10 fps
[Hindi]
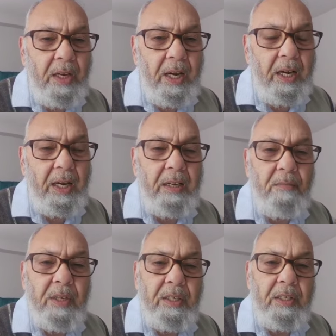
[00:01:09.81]
अल्लाह की
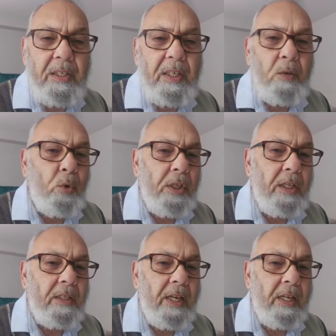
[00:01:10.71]
मर्ज़ी से होते
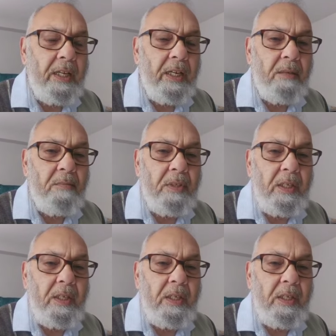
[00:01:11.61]
हैं सारे काम